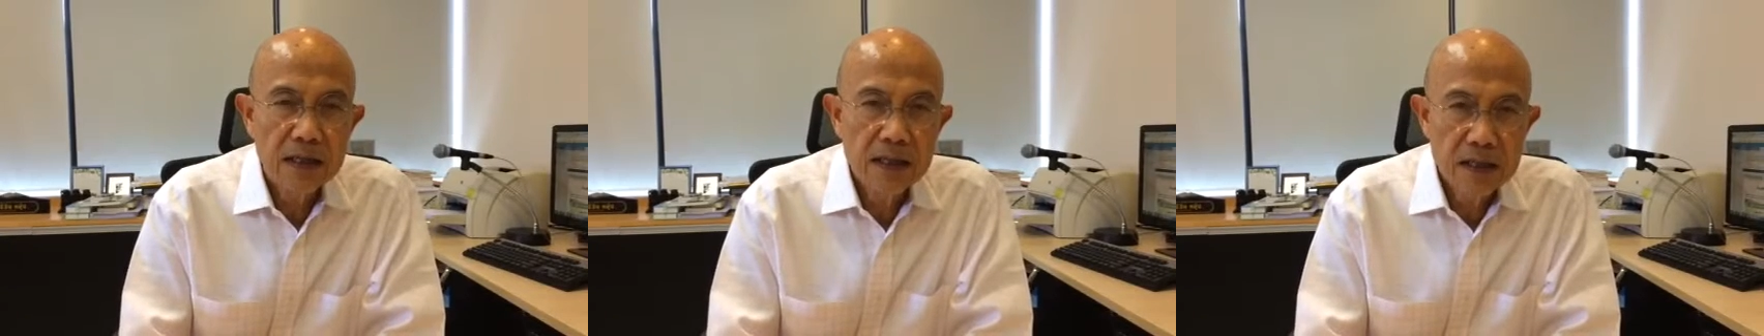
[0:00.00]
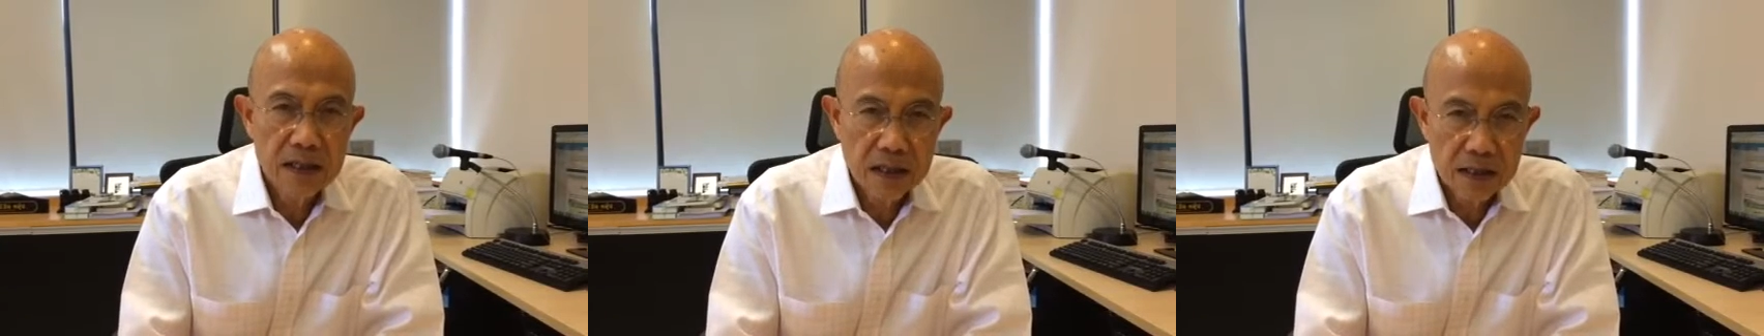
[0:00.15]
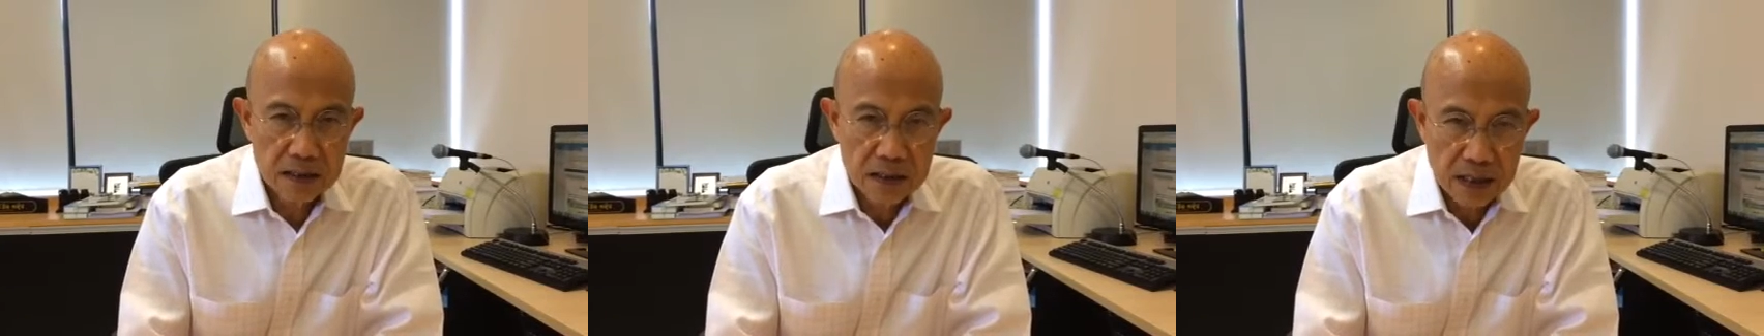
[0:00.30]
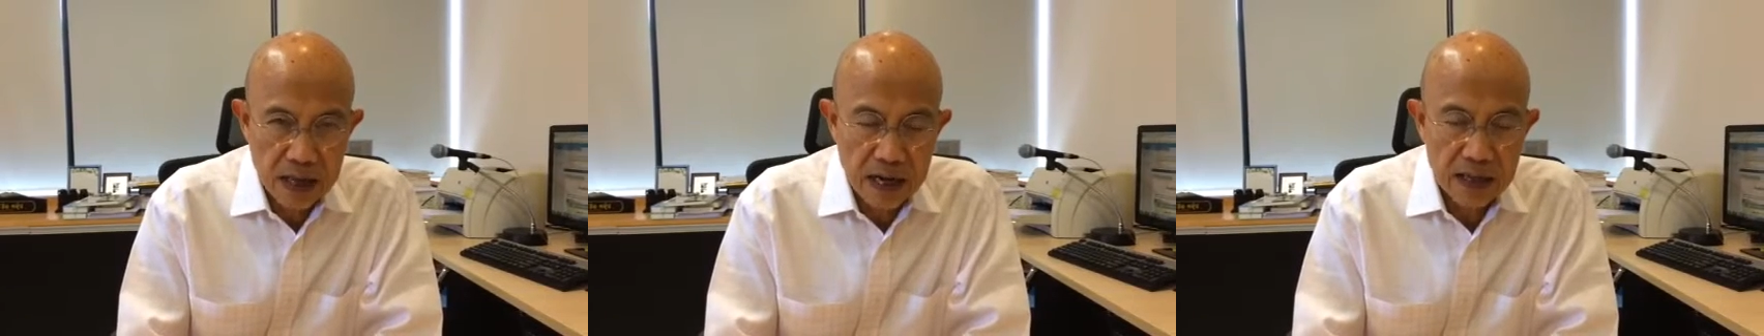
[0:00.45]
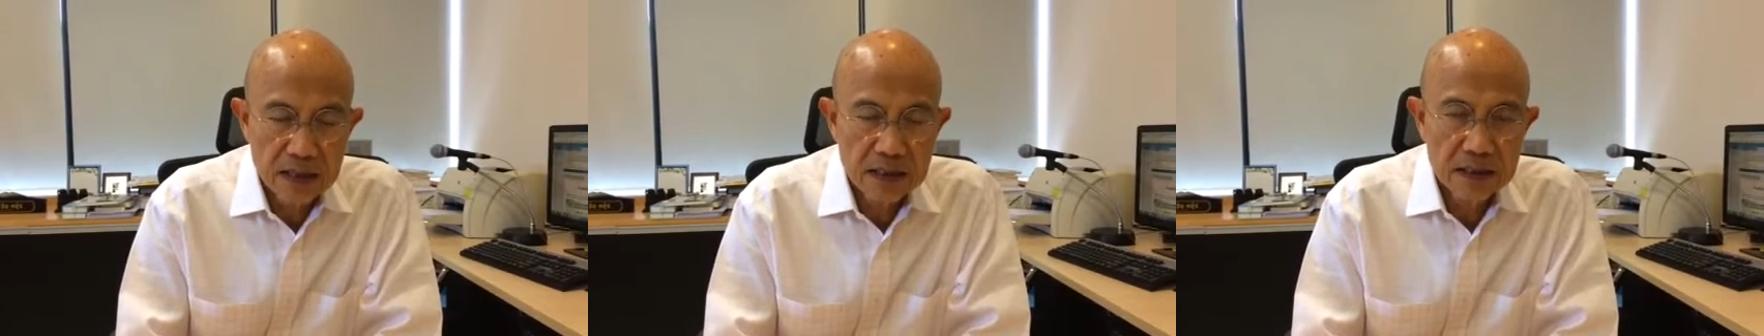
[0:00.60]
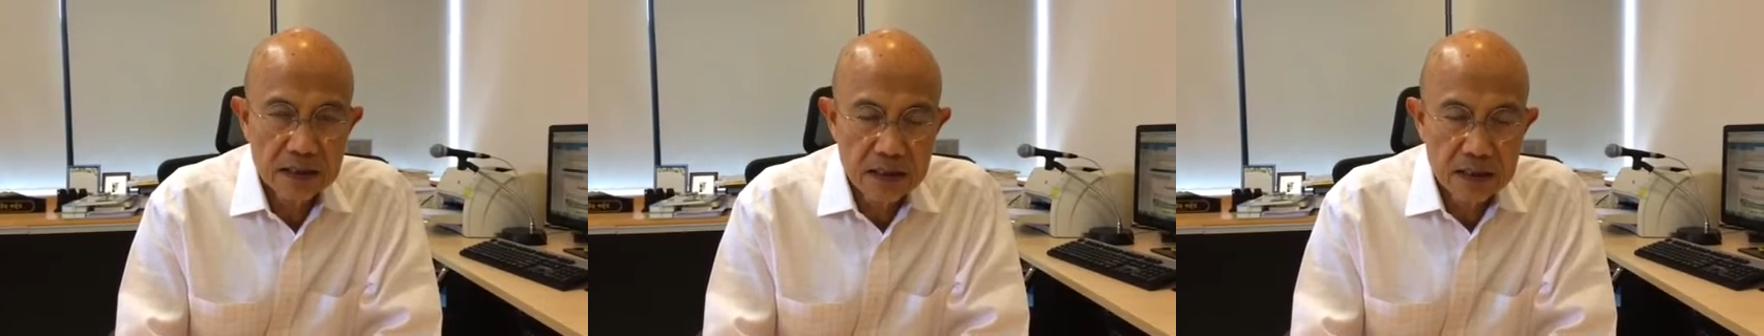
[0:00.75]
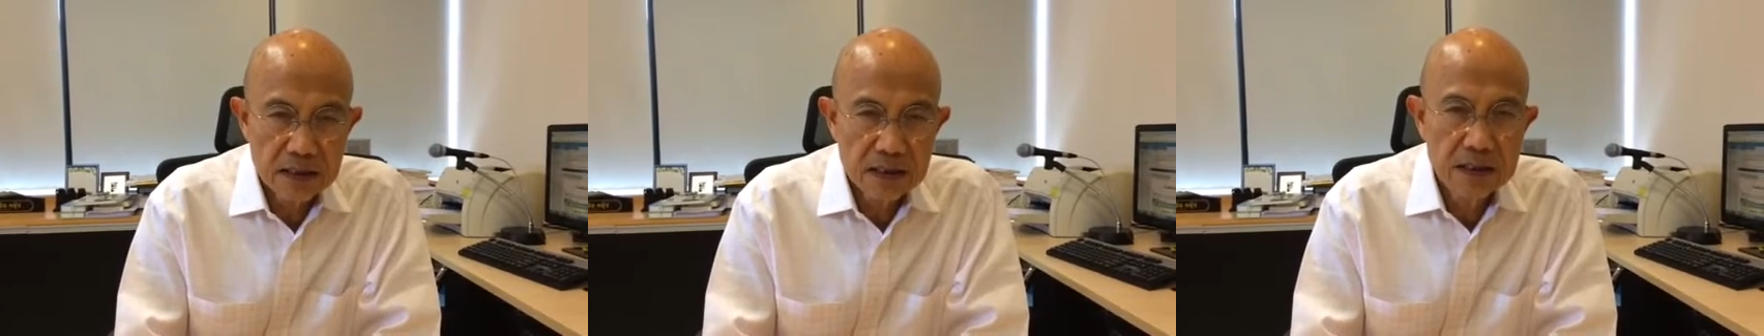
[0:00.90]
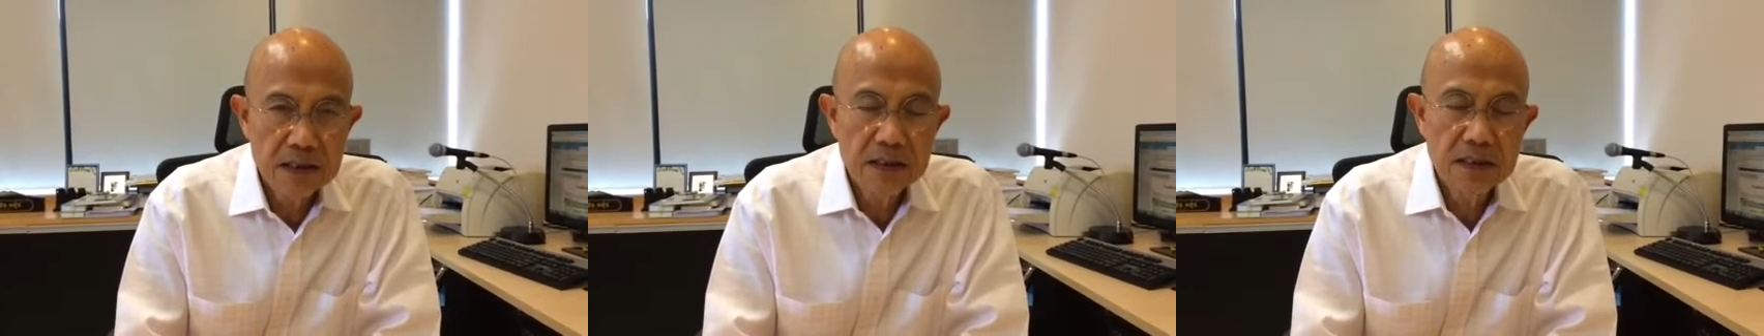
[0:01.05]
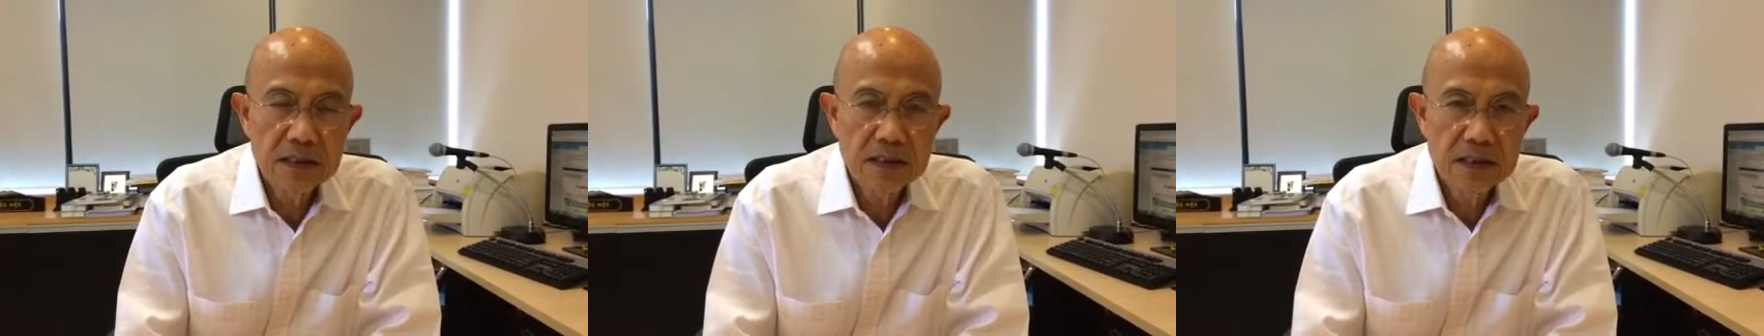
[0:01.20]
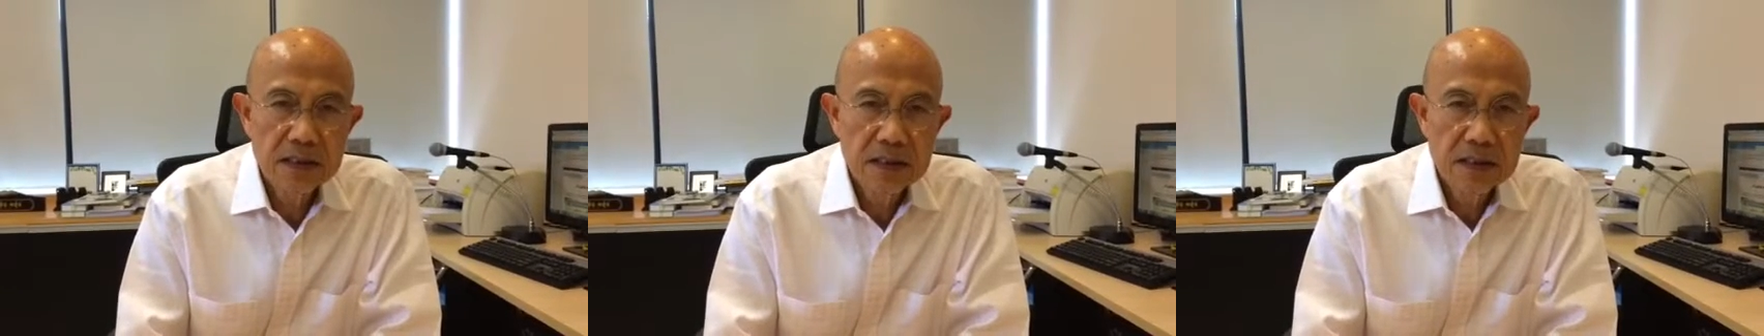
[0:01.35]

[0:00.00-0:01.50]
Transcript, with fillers: เลือกตั้งเกิดขึ้น